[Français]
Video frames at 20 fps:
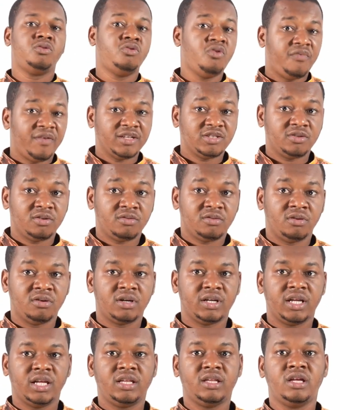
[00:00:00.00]
De façon
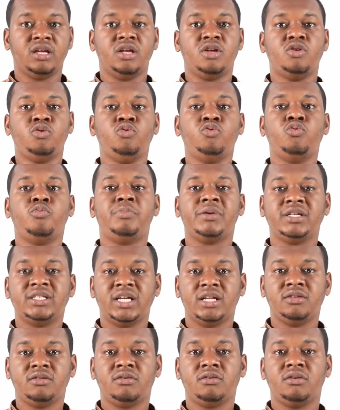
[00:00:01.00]
concrète, nous
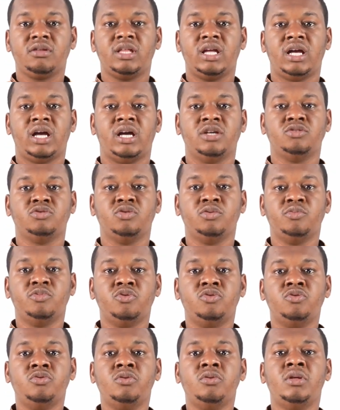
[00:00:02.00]
présenterons dans ce
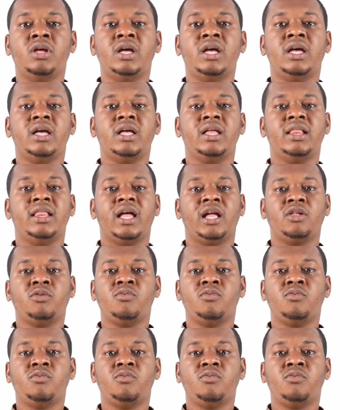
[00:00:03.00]
module la